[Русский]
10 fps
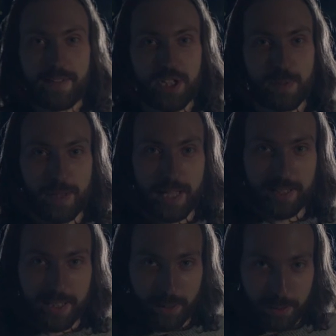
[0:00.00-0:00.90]
ваши
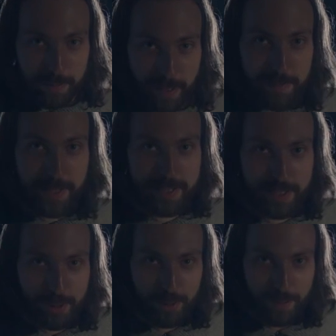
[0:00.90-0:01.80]
планы, я хоть бабе
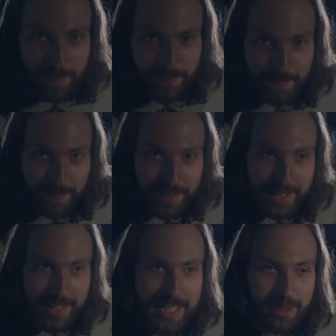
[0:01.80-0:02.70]
расскажу
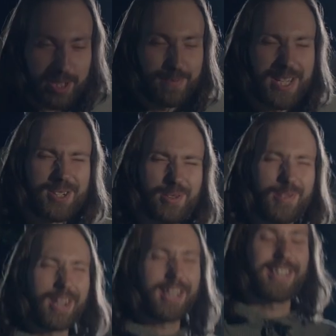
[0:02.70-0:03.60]
и с усмешкой, как